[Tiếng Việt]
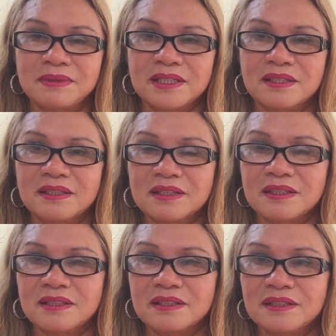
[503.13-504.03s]
mình
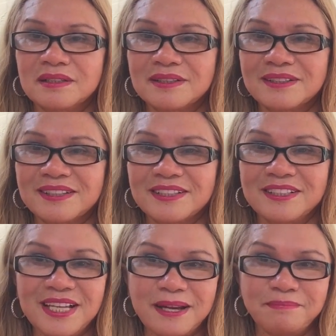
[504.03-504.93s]
à,
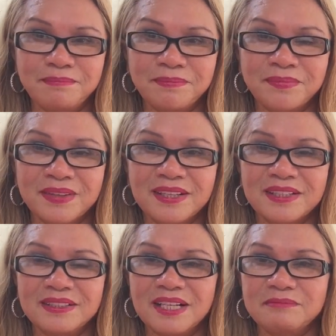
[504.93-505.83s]
giữ em
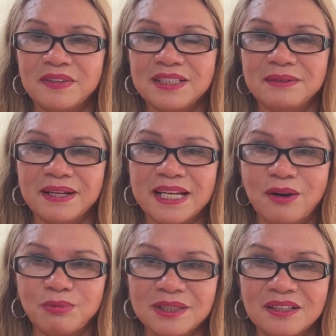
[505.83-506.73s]
dư em phải dư em ngày
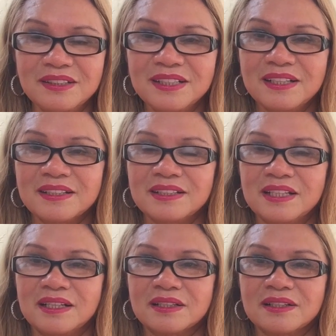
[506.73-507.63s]
nào cũng giữ
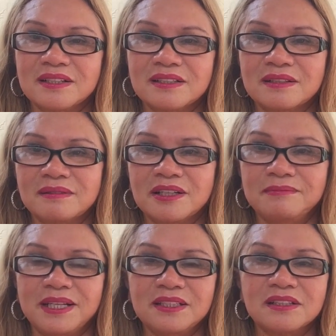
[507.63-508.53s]
vậy là ừ,
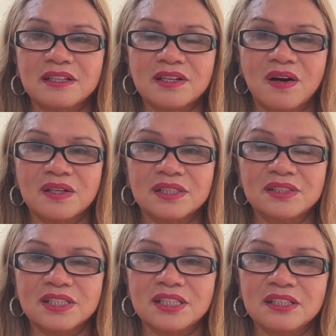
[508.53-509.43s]
người mỹ nó có con
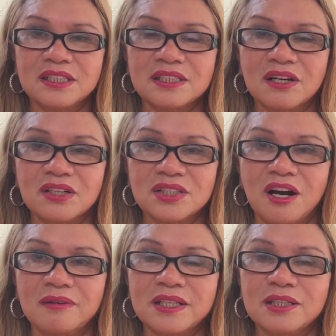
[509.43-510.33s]
khi nó khi đó con
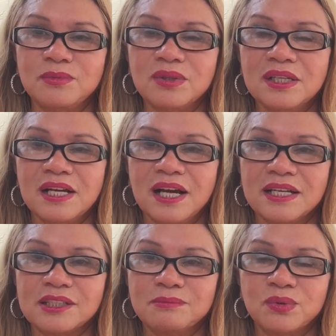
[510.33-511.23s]
nhỏ khi nó muốn
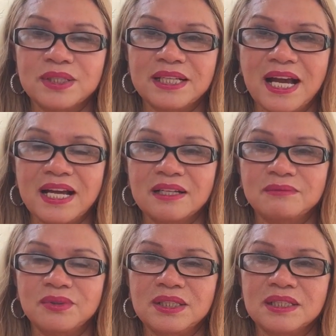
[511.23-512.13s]
hai chồng muốn đi
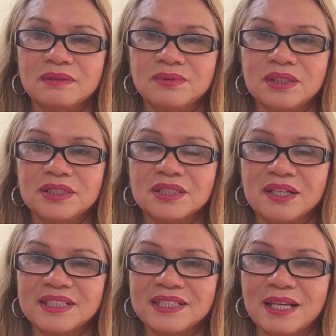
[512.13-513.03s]
ăn muốn đi muốn đi
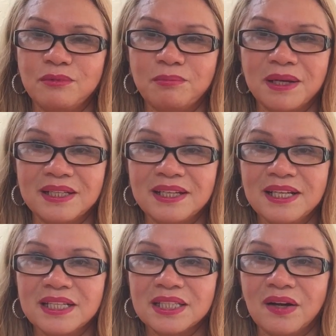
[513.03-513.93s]
coi một mình á
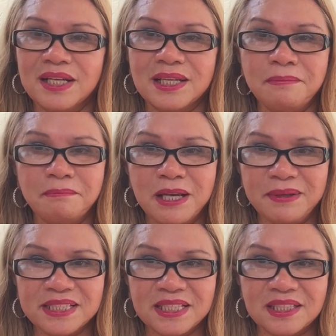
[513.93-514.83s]
thì hỏi kiếm
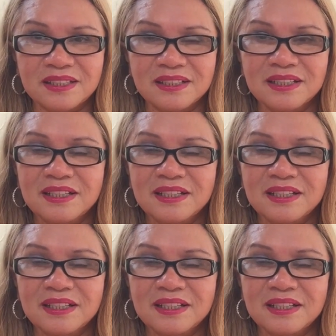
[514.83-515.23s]
babysitter